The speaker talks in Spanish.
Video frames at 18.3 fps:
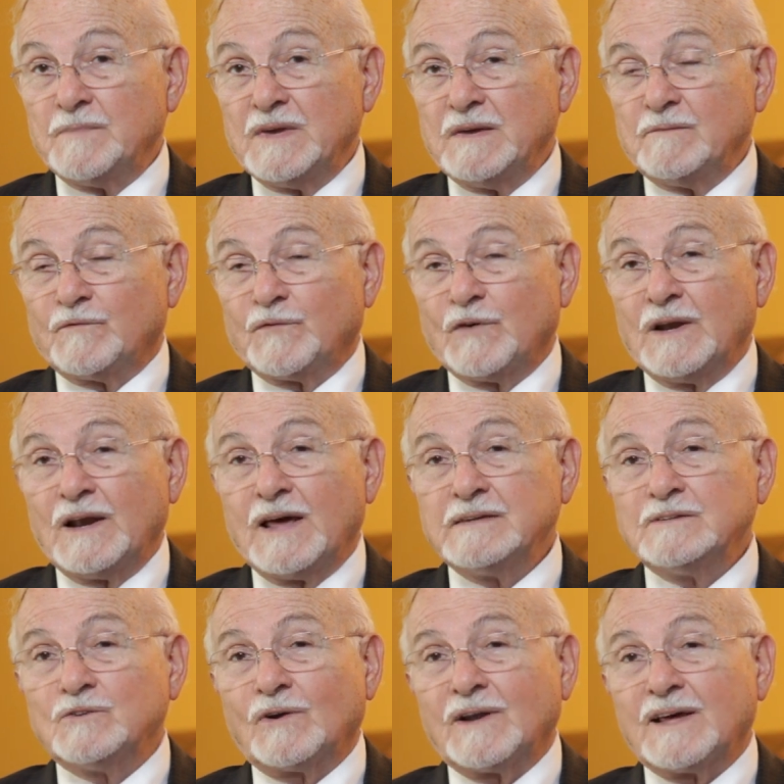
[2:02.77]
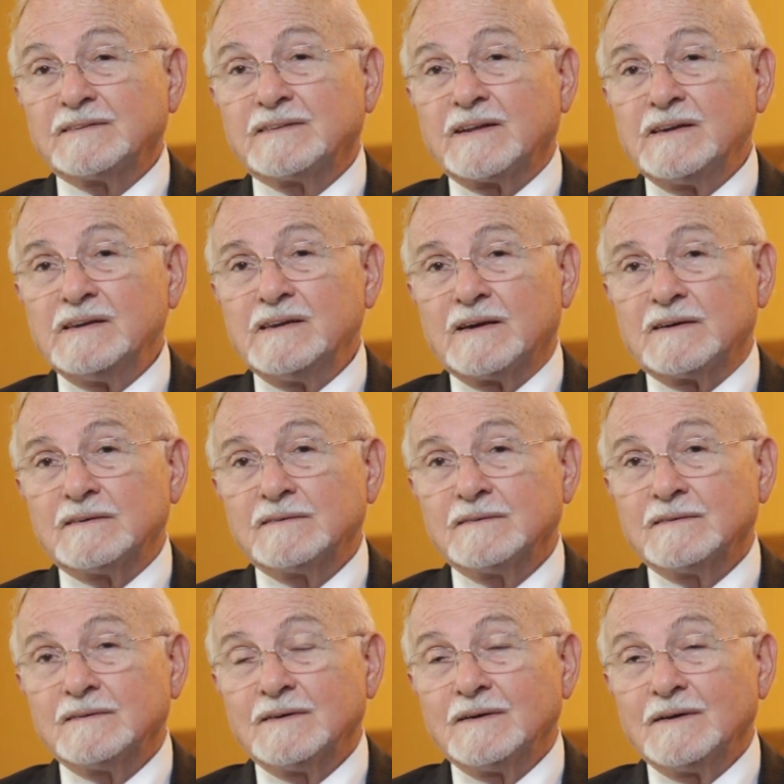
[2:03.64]
jajamín fue la idolatría.
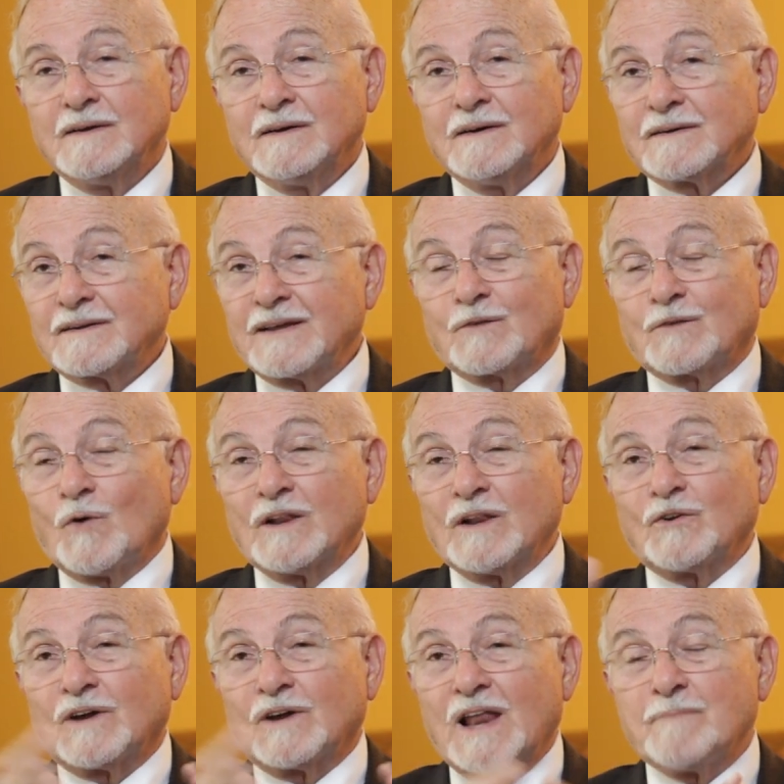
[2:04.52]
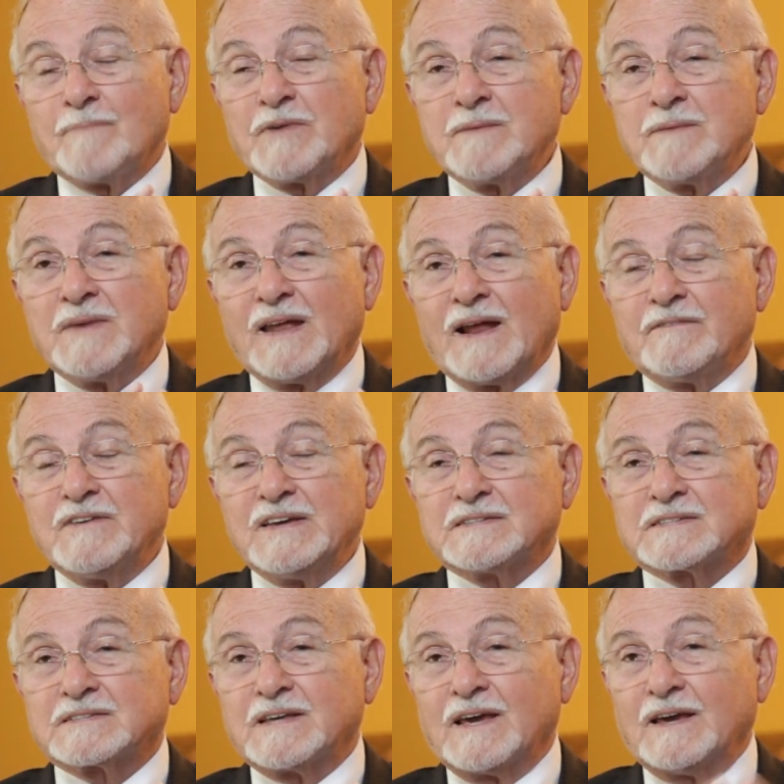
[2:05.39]
Recuerdo que la primera
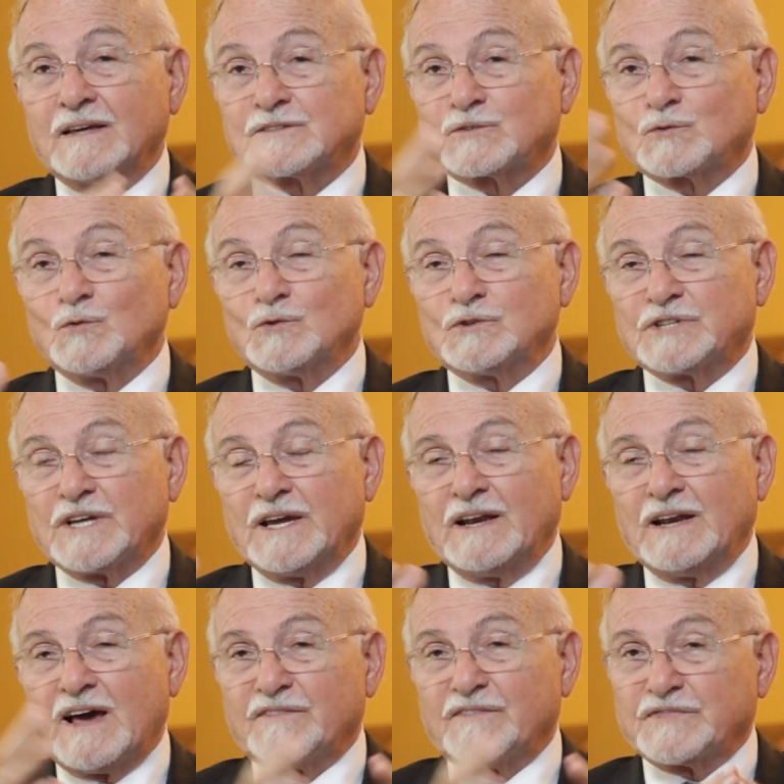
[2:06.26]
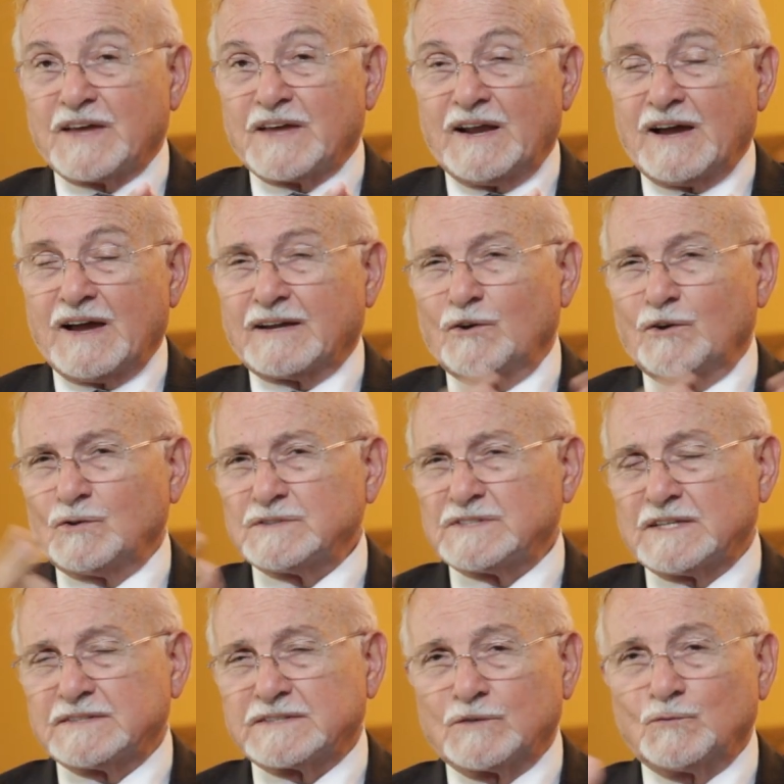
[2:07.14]
vez que escuché la Aftará, creo
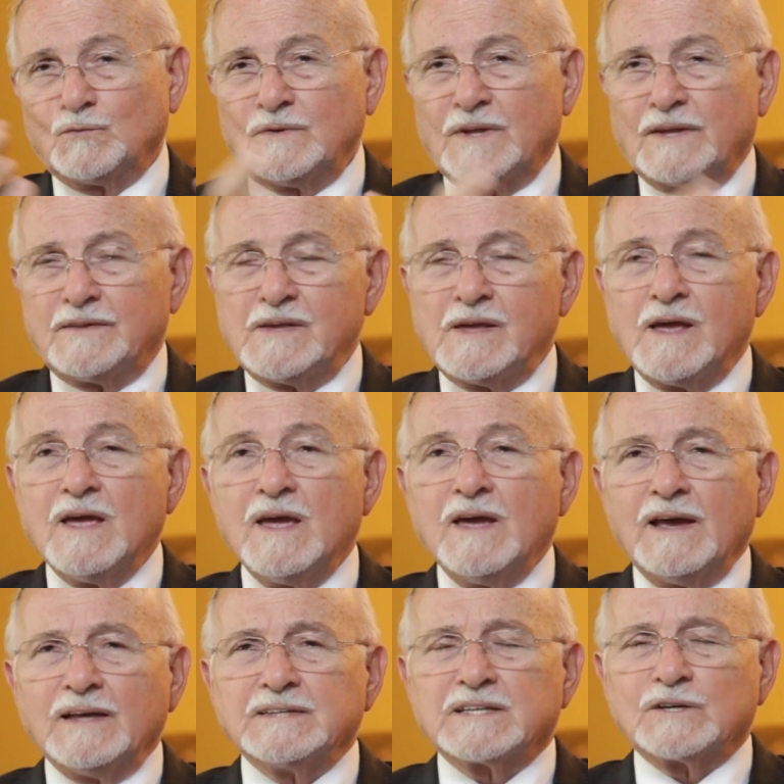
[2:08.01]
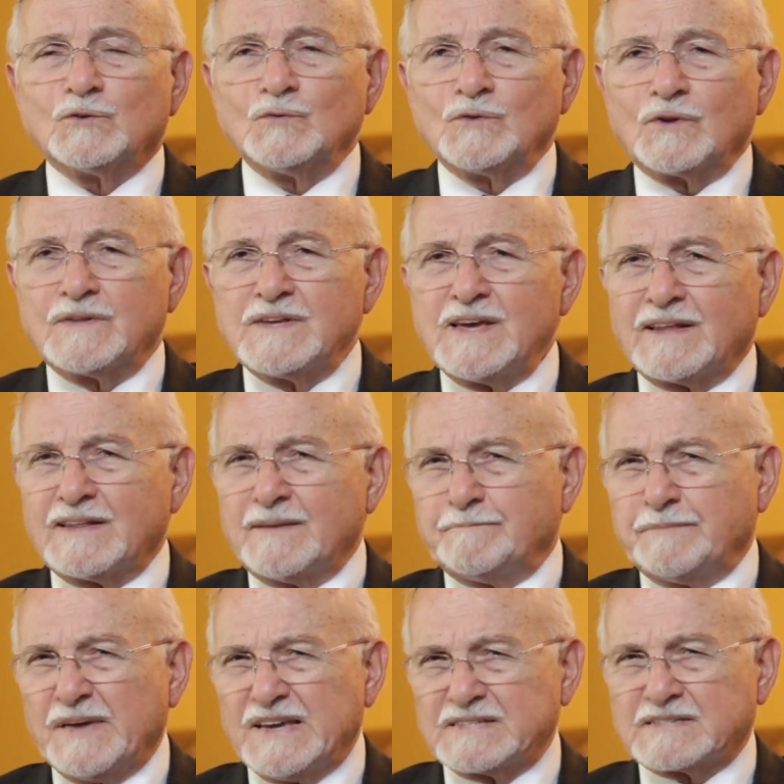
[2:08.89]
que es el segundo día, el segundo día
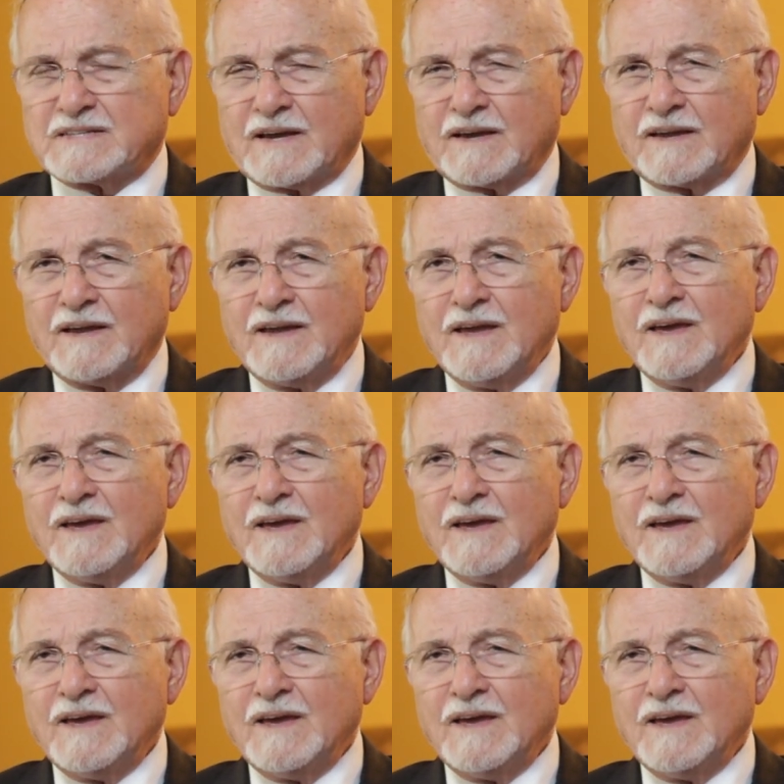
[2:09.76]
de Pesach,